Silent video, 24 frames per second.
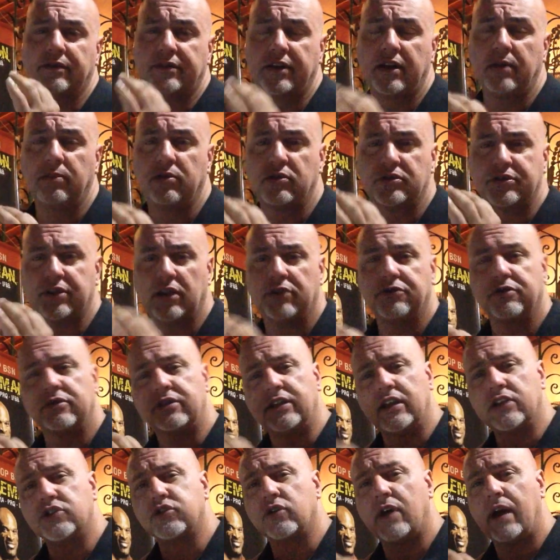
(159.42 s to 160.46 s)
Tribulus dentro de
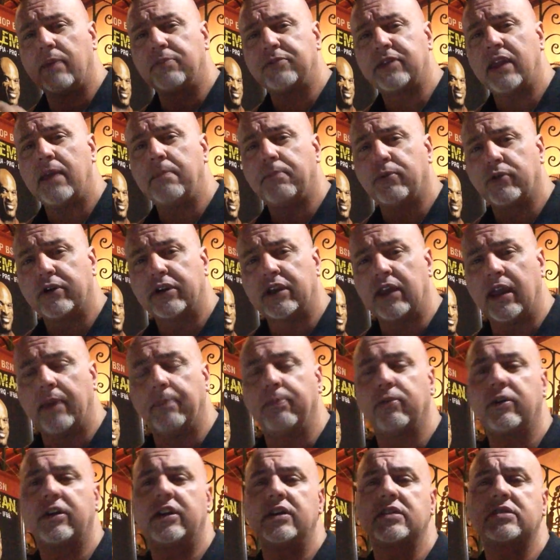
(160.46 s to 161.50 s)
TestOap tem por quê?
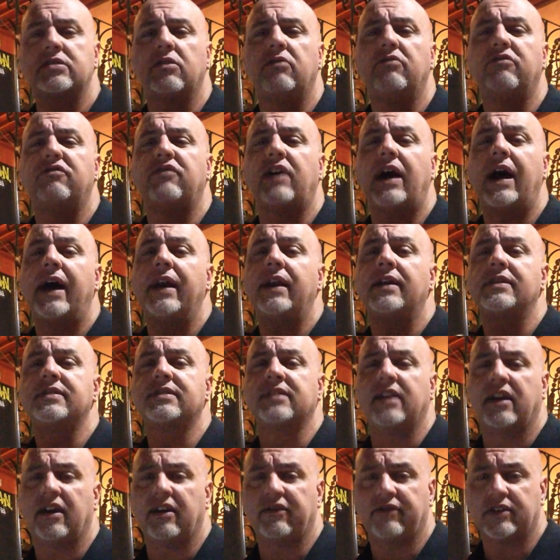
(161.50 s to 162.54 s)
Porque são
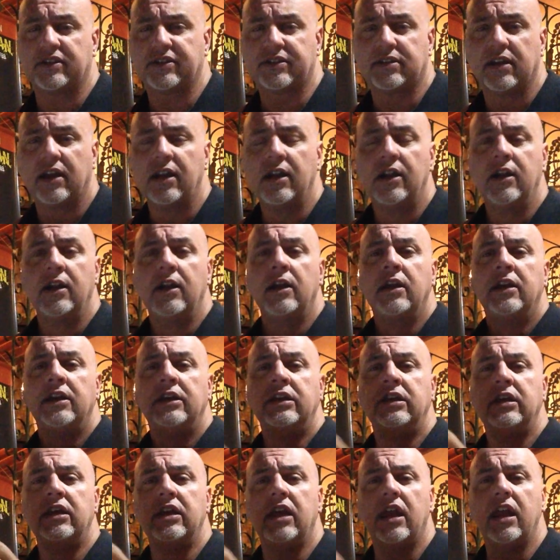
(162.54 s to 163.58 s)
várias ervas
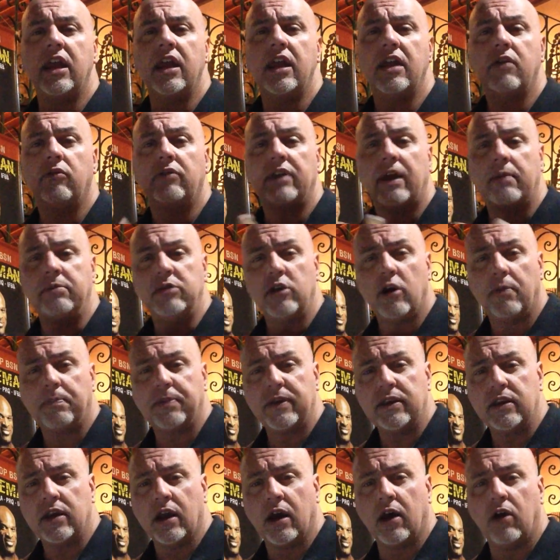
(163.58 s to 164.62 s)
e eu, na minha
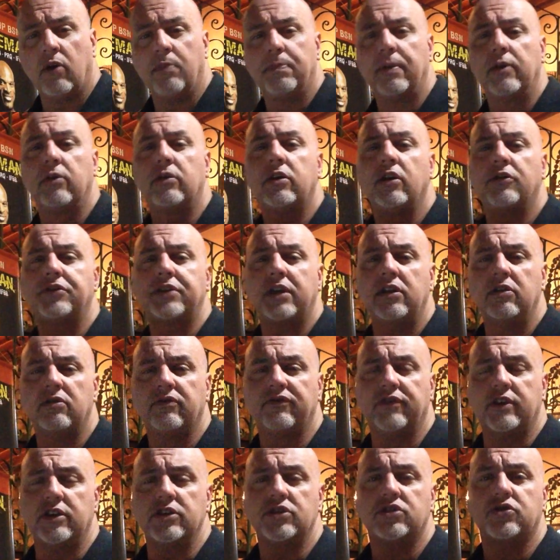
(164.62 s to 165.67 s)
opinião, pelo que eu tenho
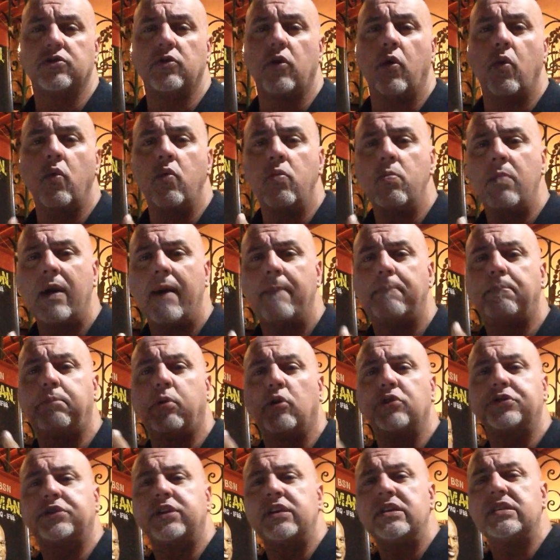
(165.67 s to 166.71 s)
visto, uma
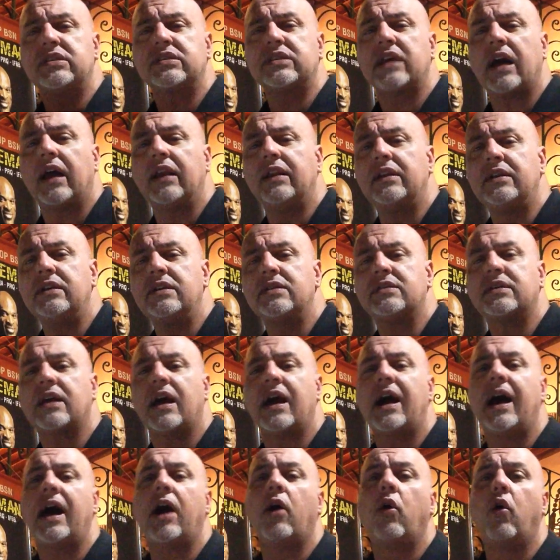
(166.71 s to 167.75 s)

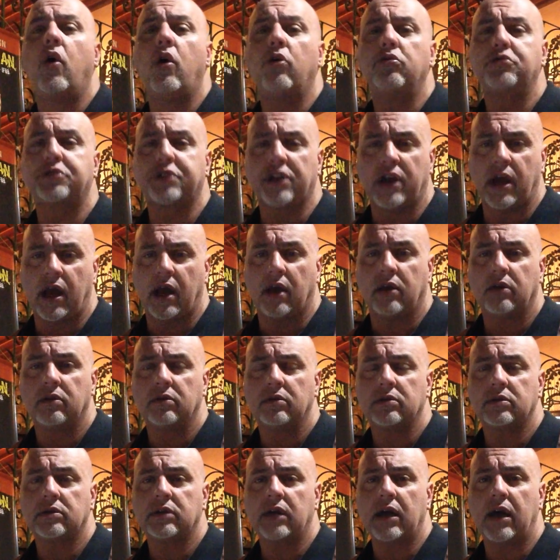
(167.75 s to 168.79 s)
potencializa a outra,
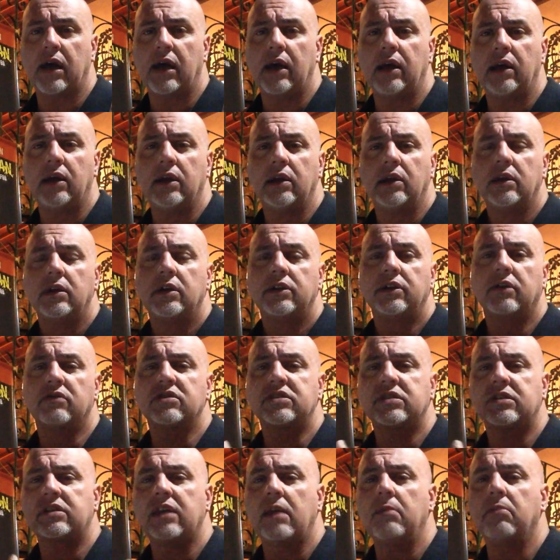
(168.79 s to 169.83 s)
tá? Então
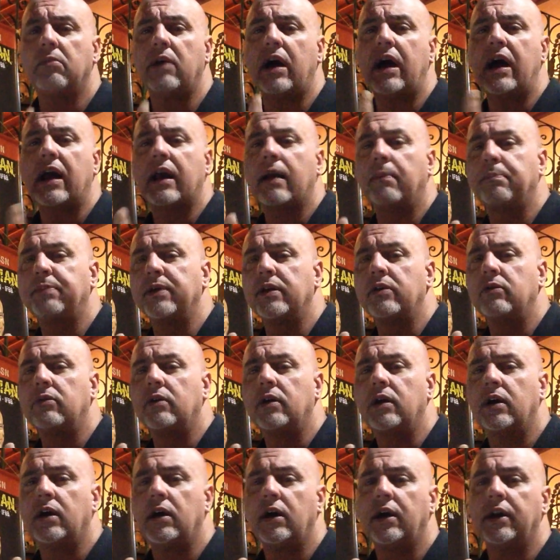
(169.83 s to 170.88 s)
você tem maca
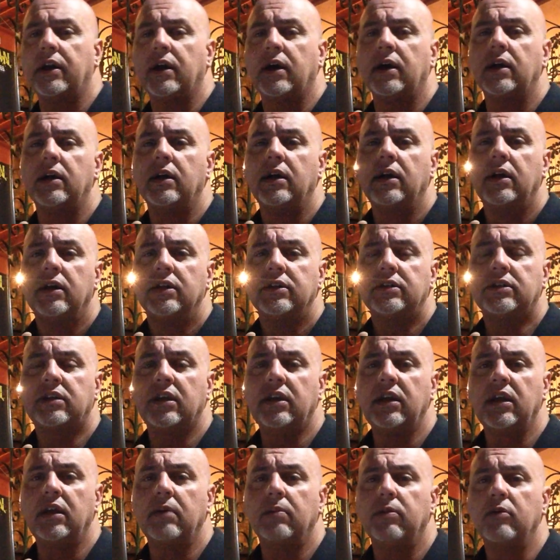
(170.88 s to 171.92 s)
peruana,
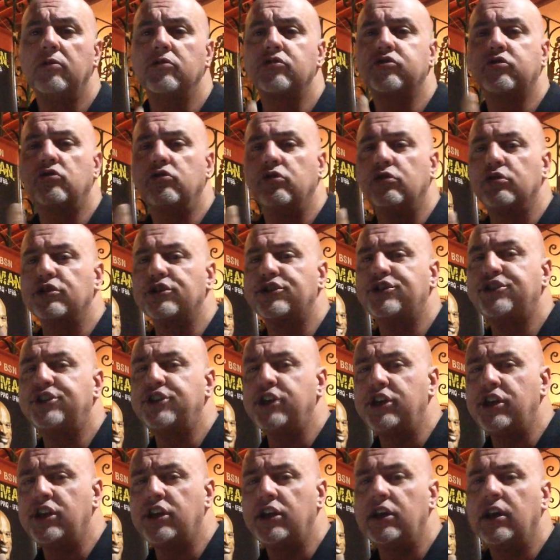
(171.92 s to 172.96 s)
tribulus,
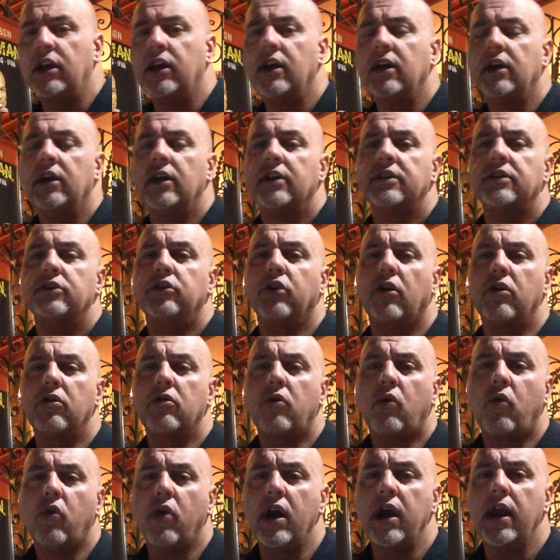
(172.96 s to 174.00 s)
goji,
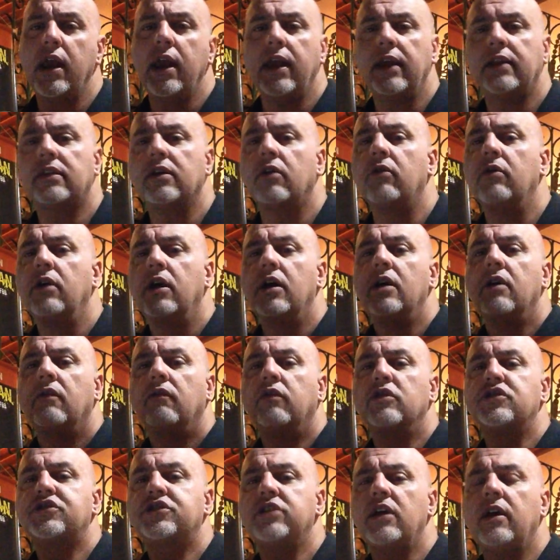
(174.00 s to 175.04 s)
Donquê. Então,
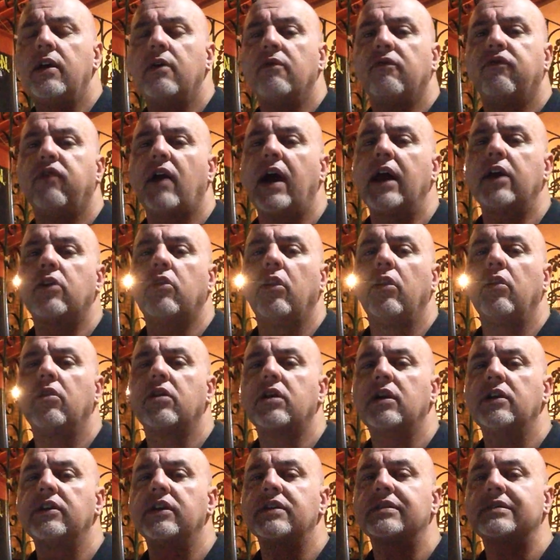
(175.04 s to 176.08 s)
você vai
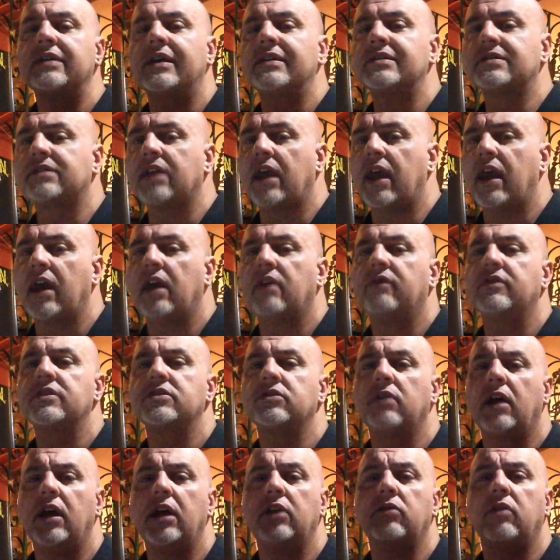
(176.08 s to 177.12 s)
colocando essas
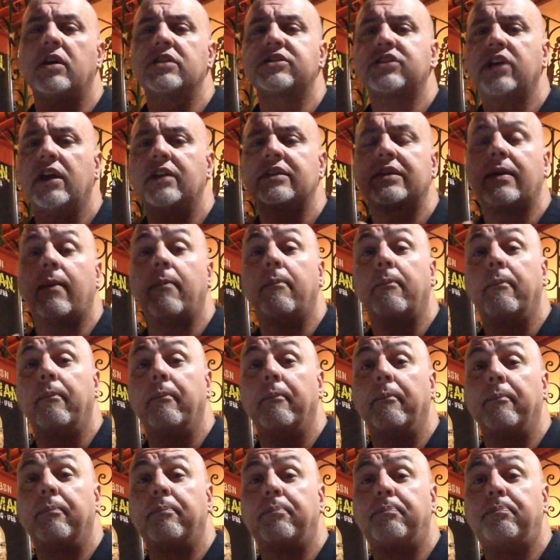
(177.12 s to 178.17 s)
ervas, não é? Numa certa,
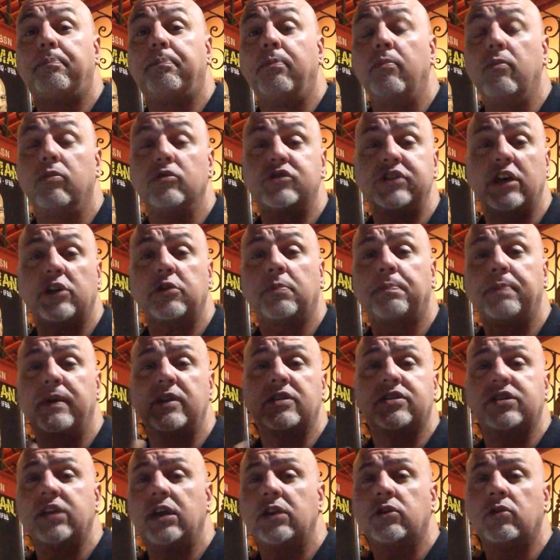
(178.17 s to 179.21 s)
num certo
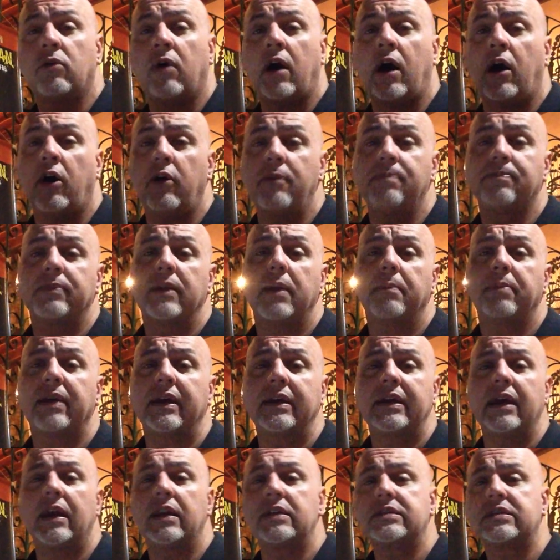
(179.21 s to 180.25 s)
percentual
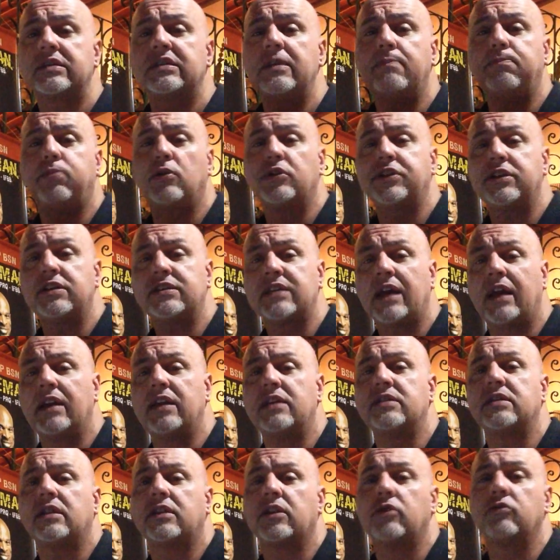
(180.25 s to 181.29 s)
para que elas se potencializem.